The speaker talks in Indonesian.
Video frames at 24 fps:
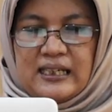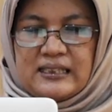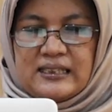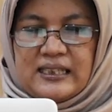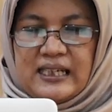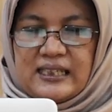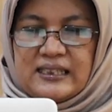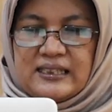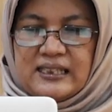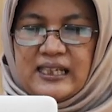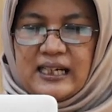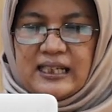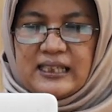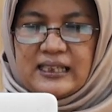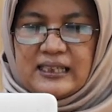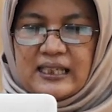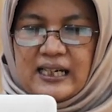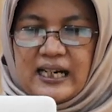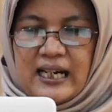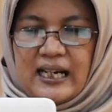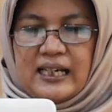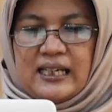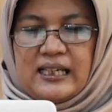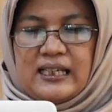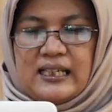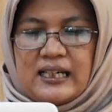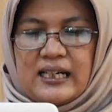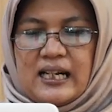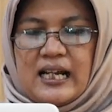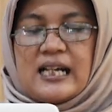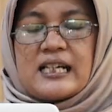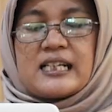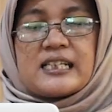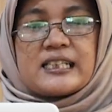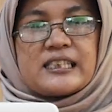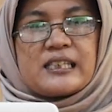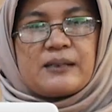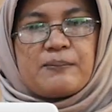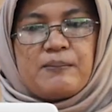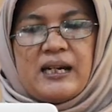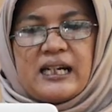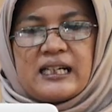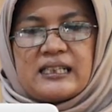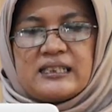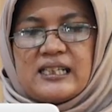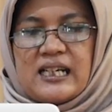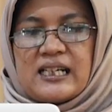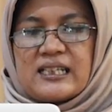Dan yang terakhir,
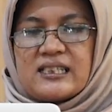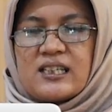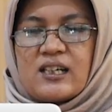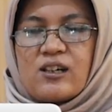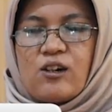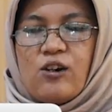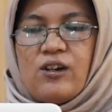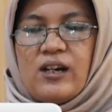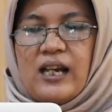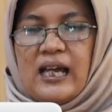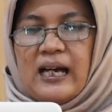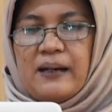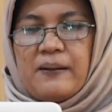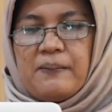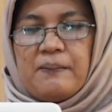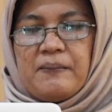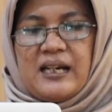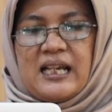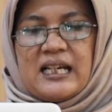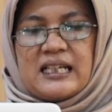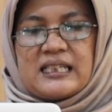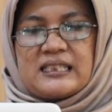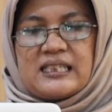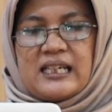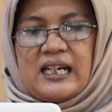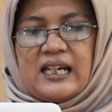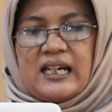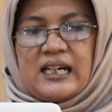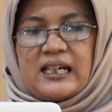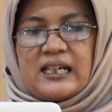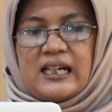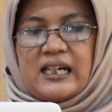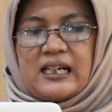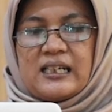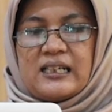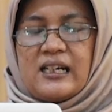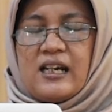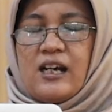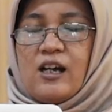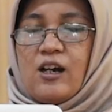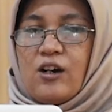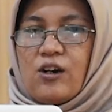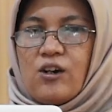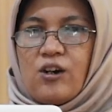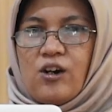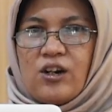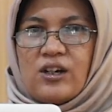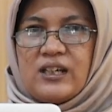sebaiknya sekolah melaksanakan
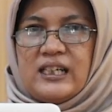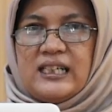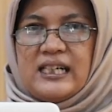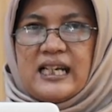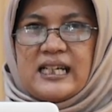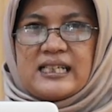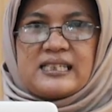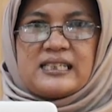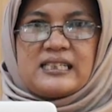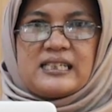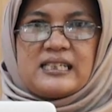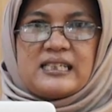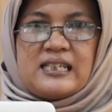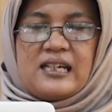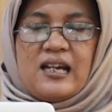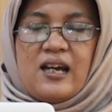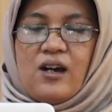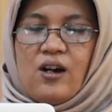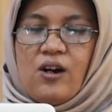koordinasi,